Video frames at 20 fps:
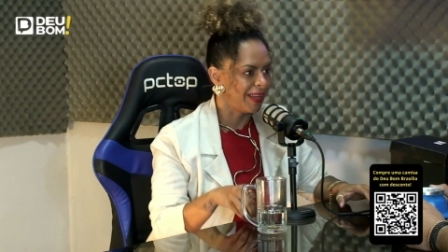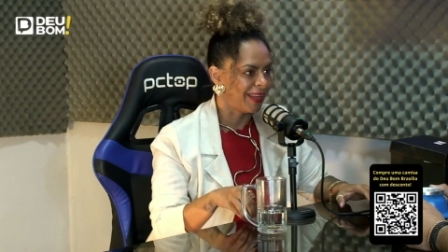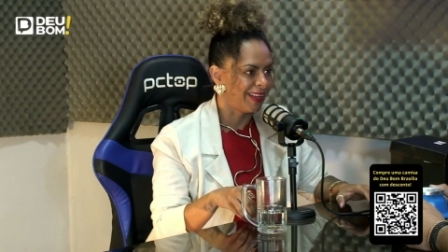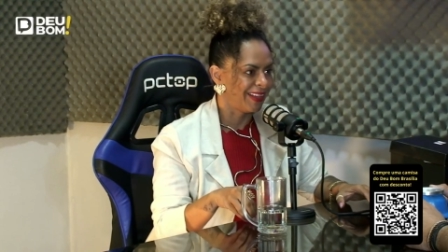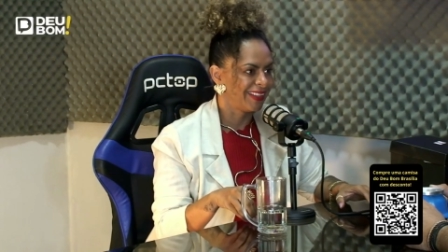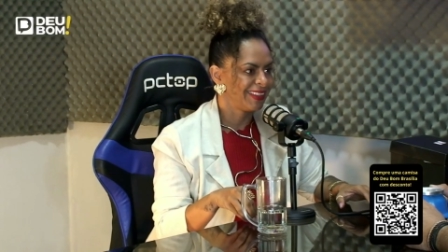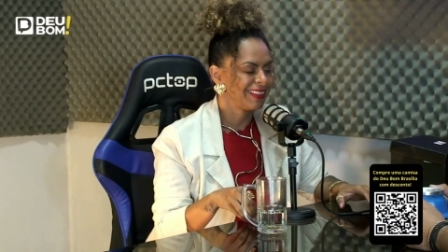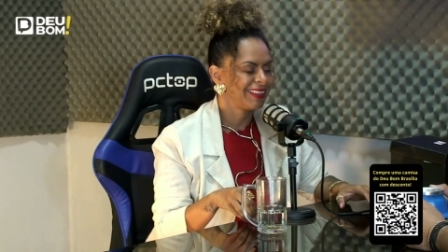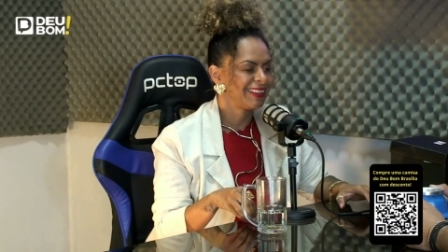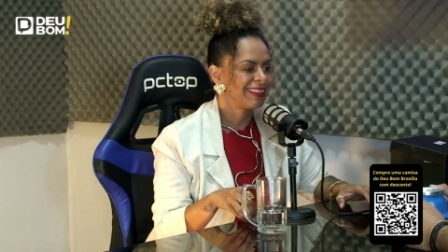mulher.
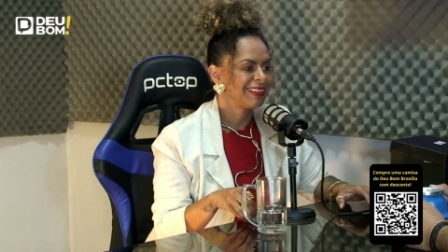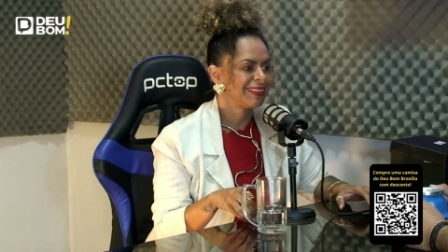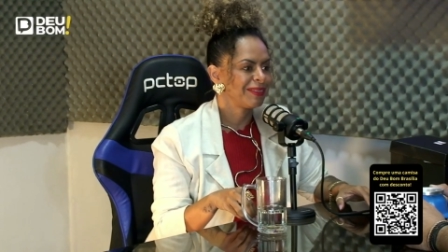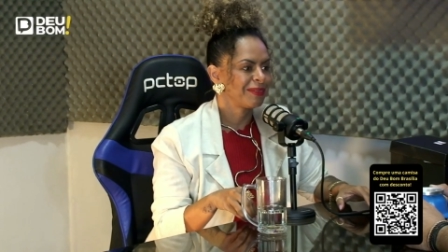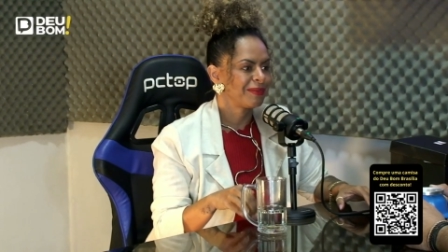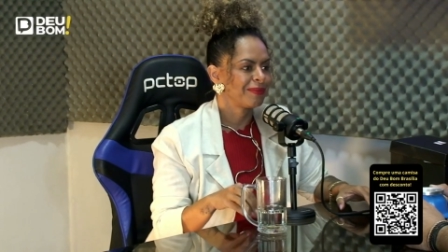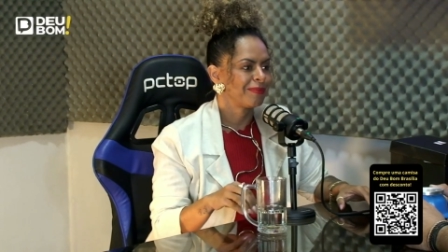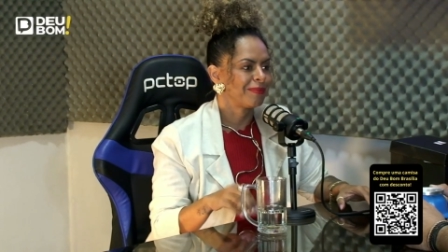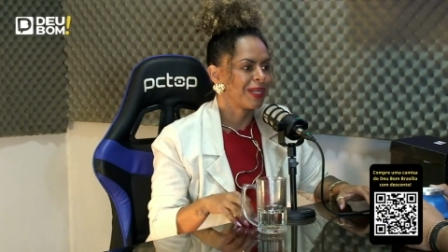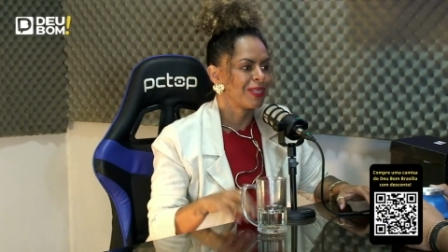
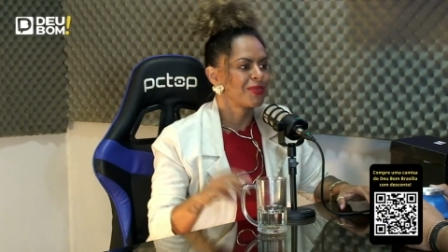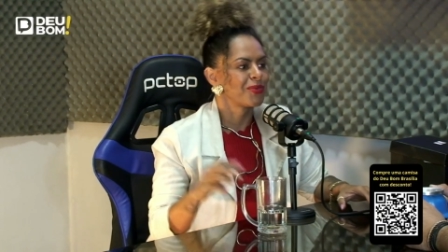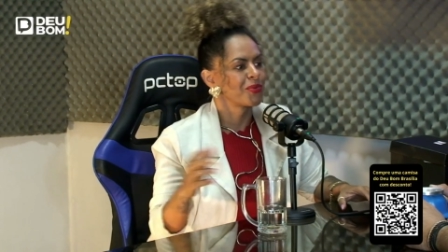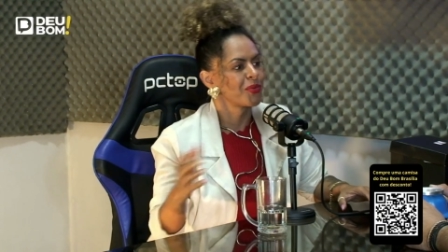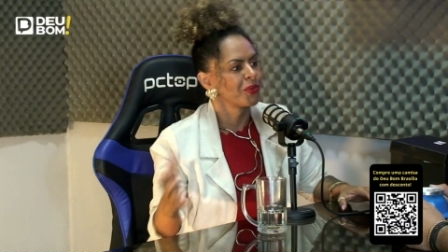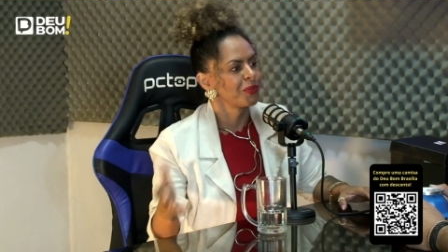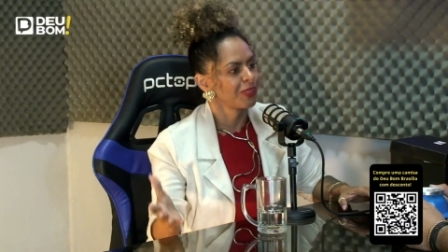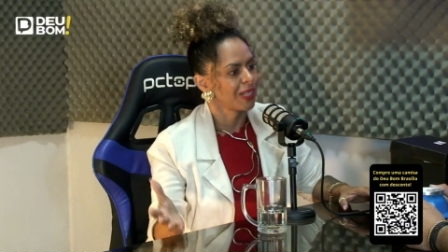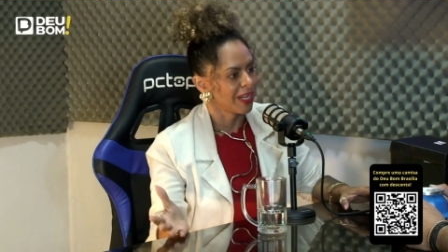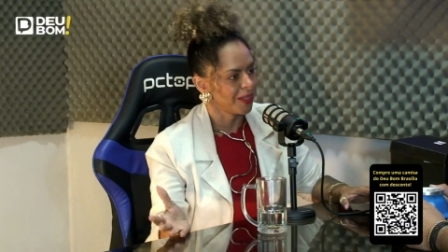Mas o
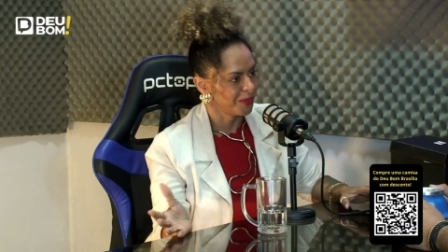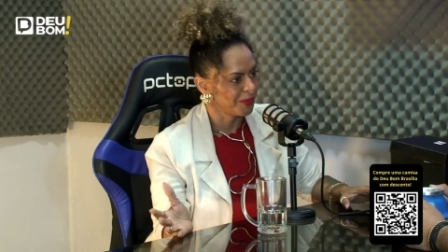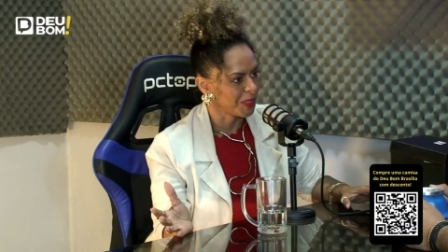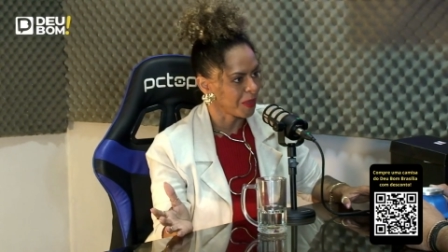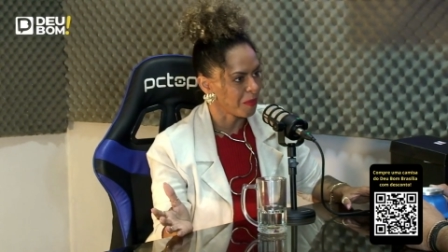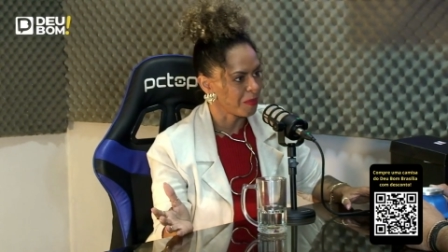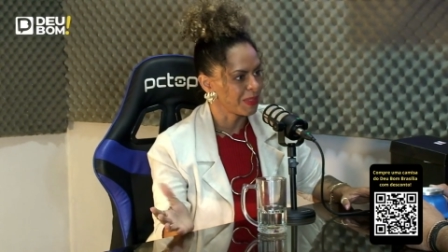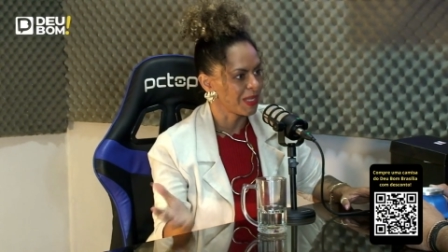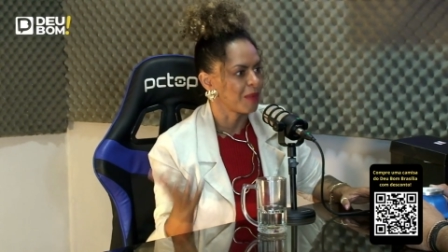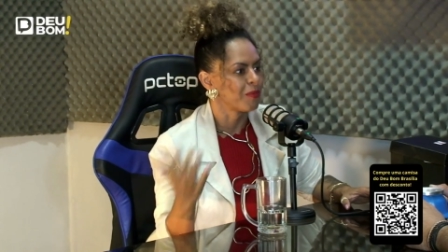contrário
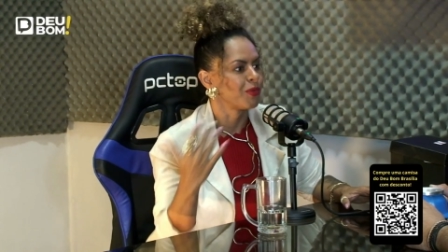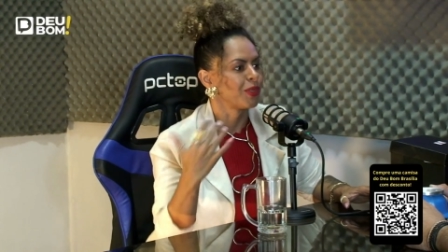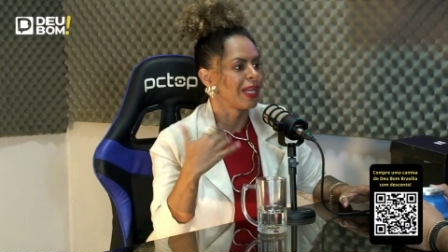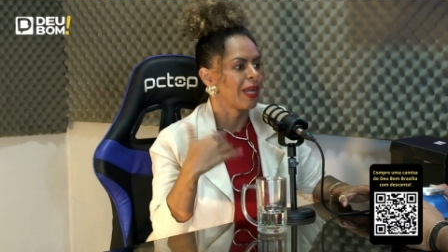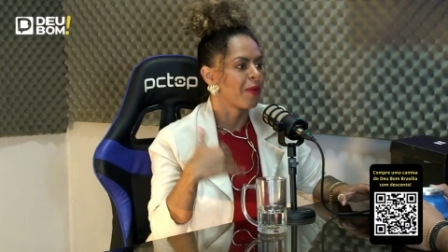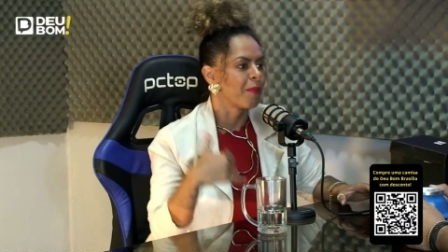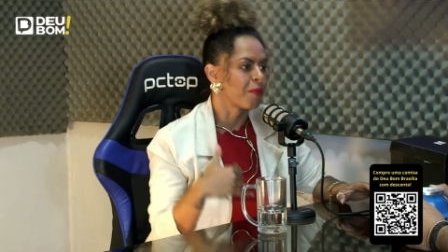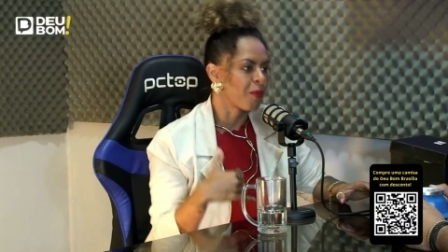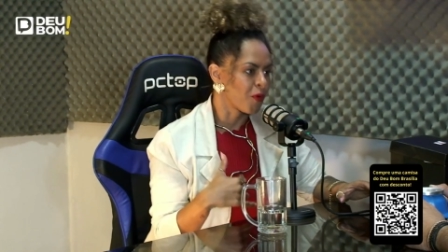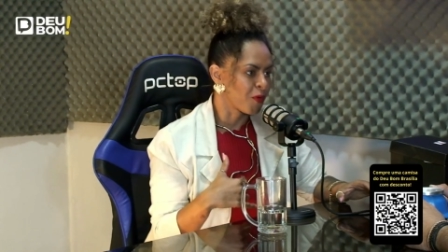não, porque a mulher
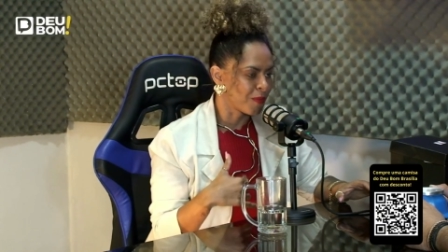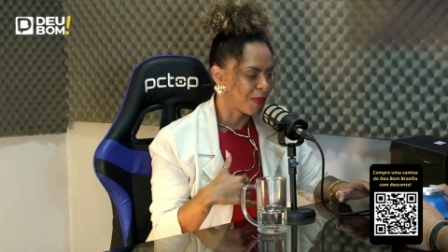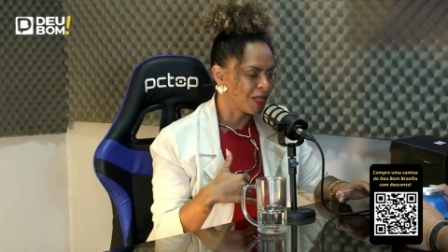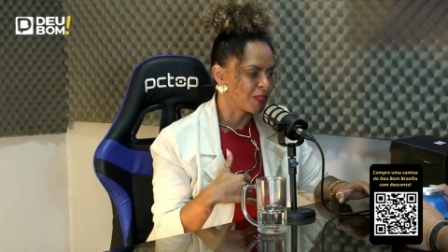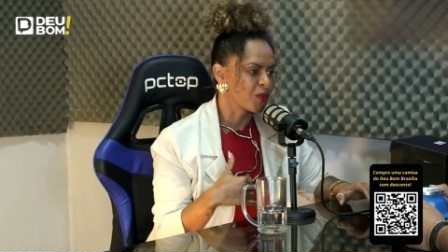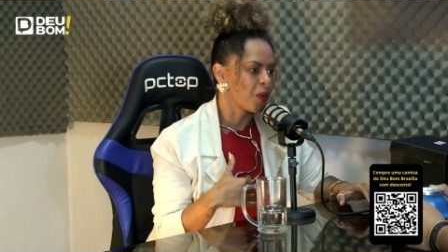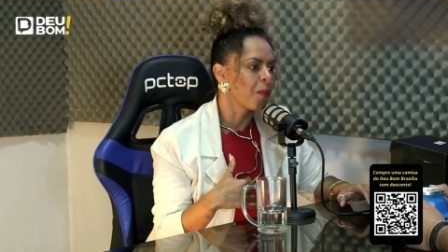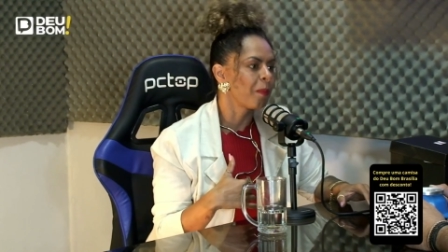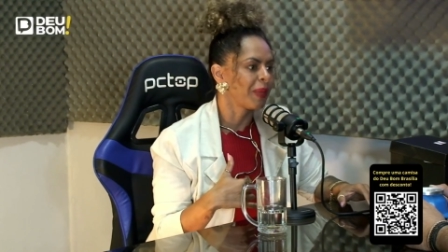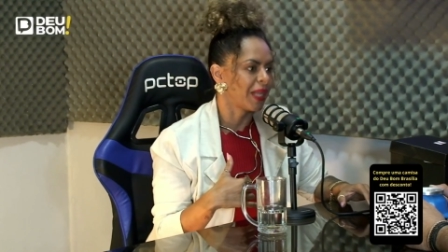é um pouco
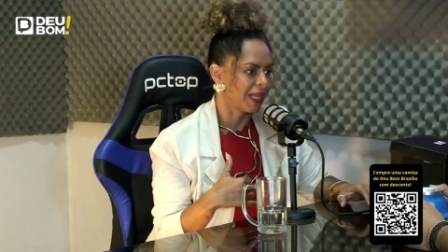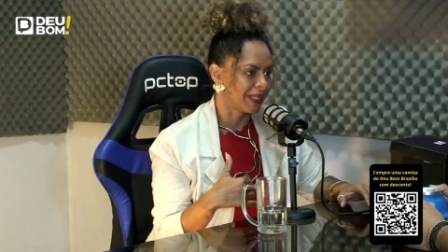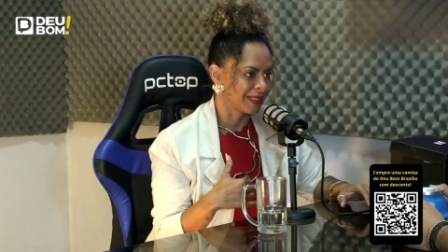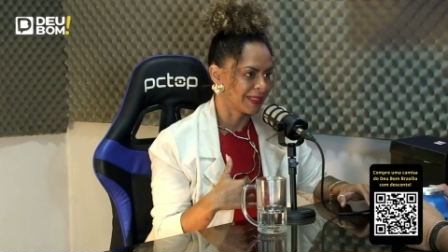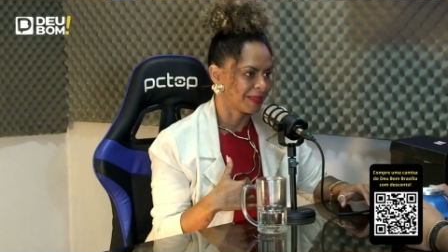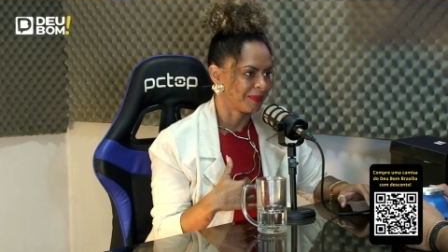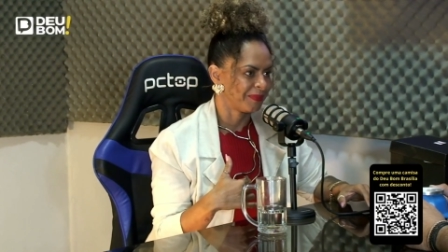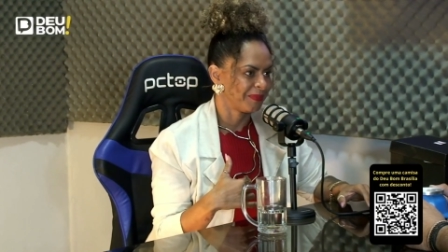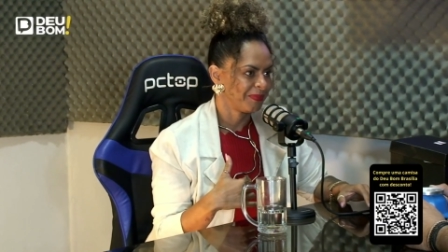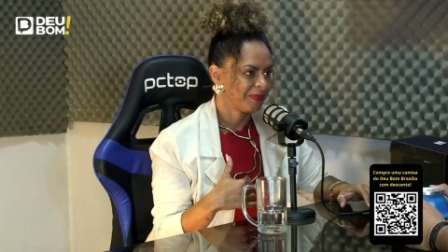mais
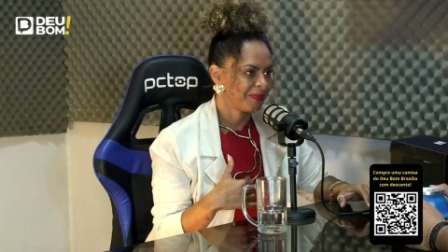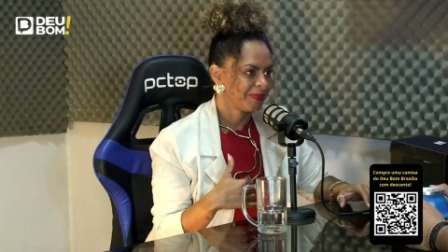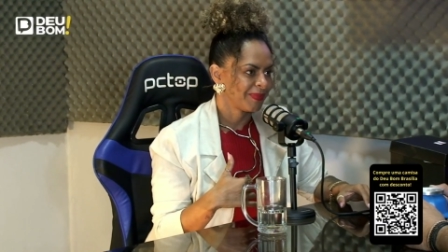complexa. Uhum.